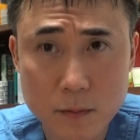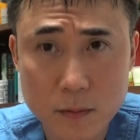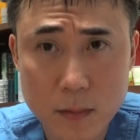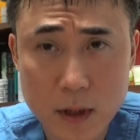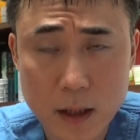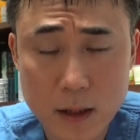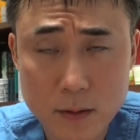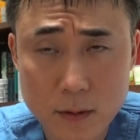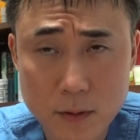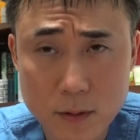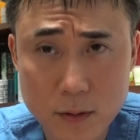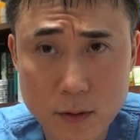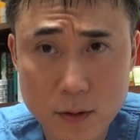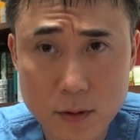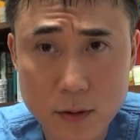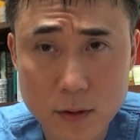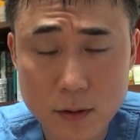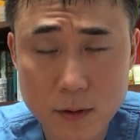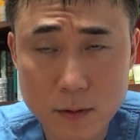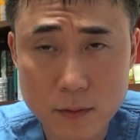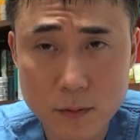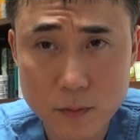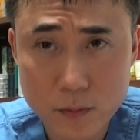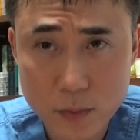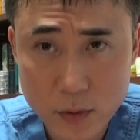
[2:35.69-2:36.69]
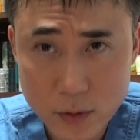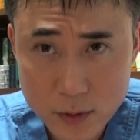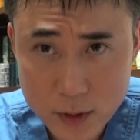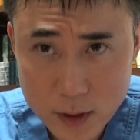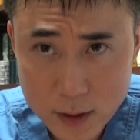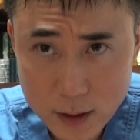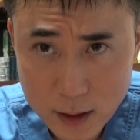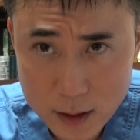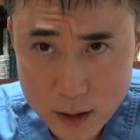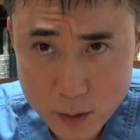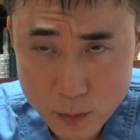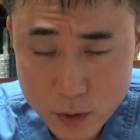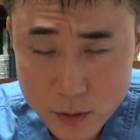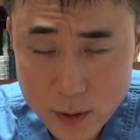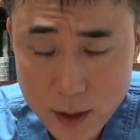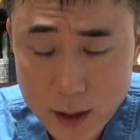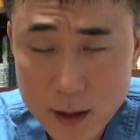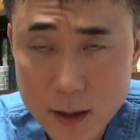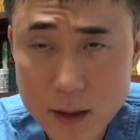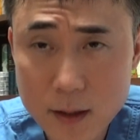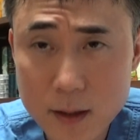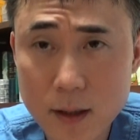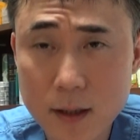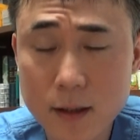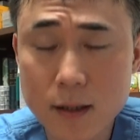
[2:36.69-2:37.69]
あの病気何もない
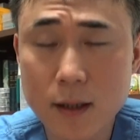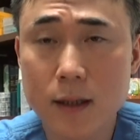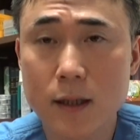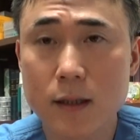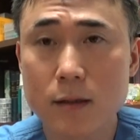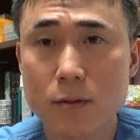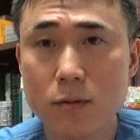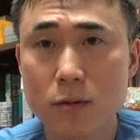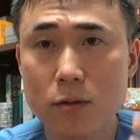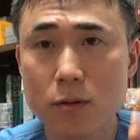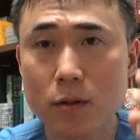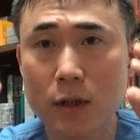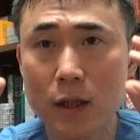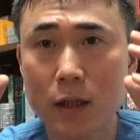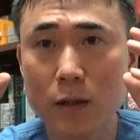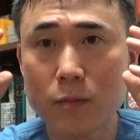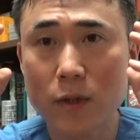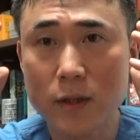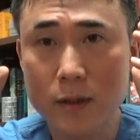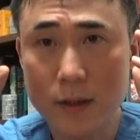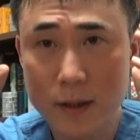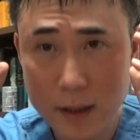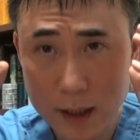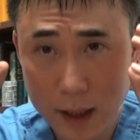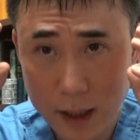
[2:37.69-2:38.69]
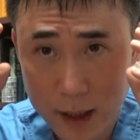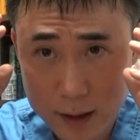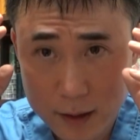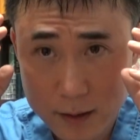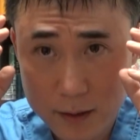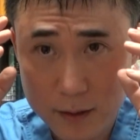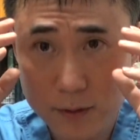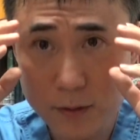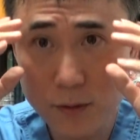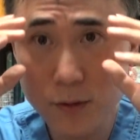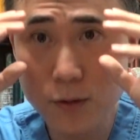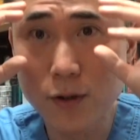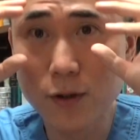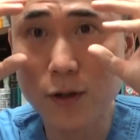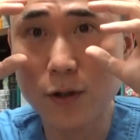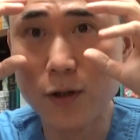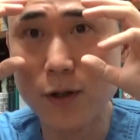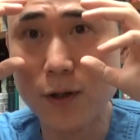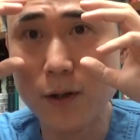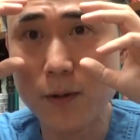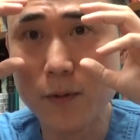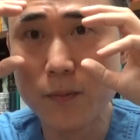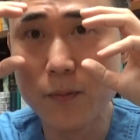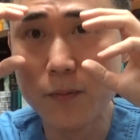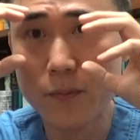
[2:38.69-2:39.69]
んだけれど結
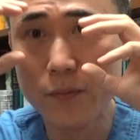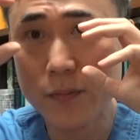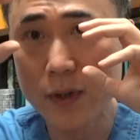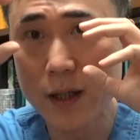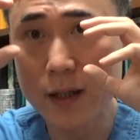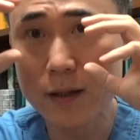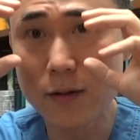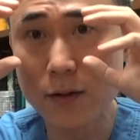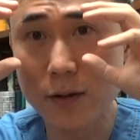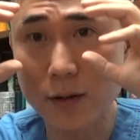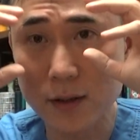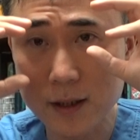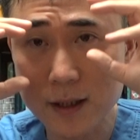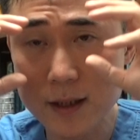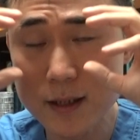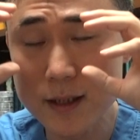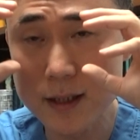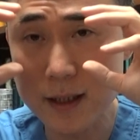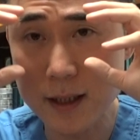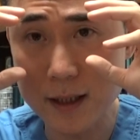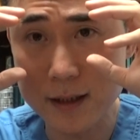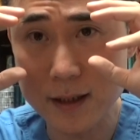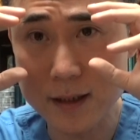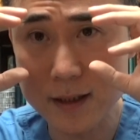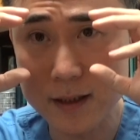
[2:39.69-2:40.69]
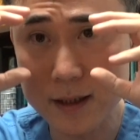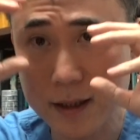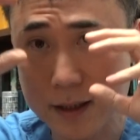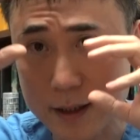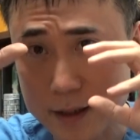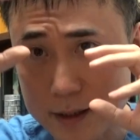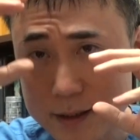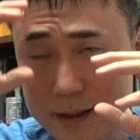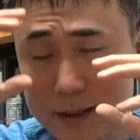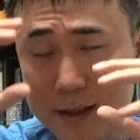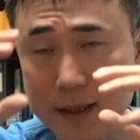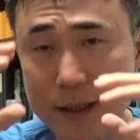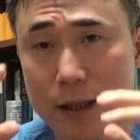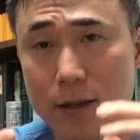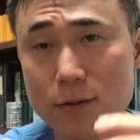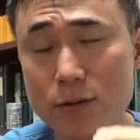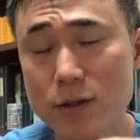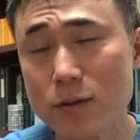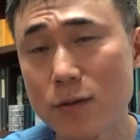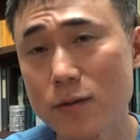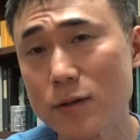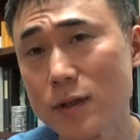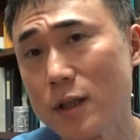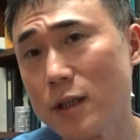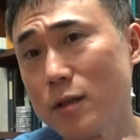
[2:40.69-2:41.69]
構目の位置がですね違う
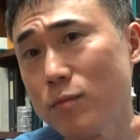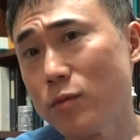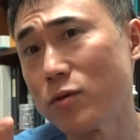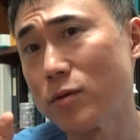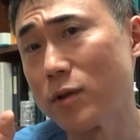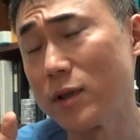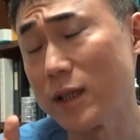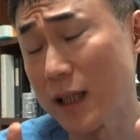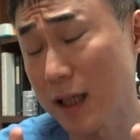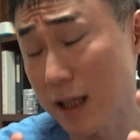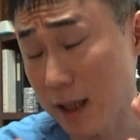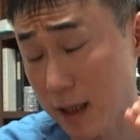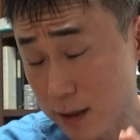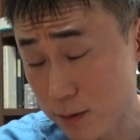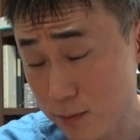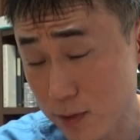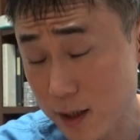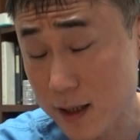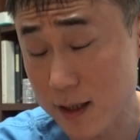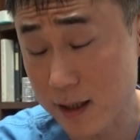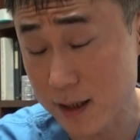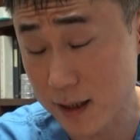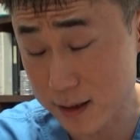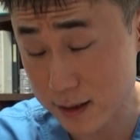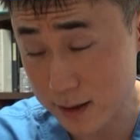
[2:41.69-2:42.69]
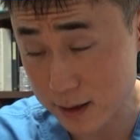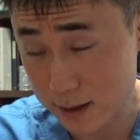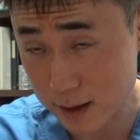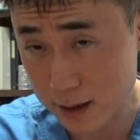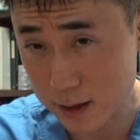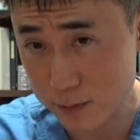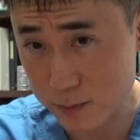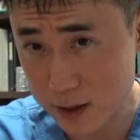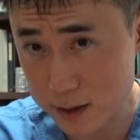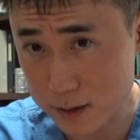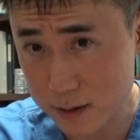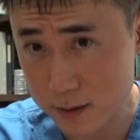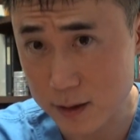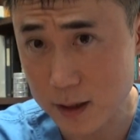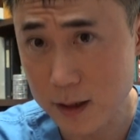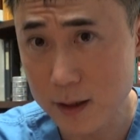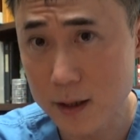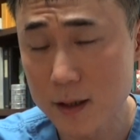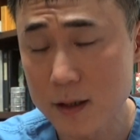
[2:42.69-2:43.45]
人っていうも中にはいらっしゃいます。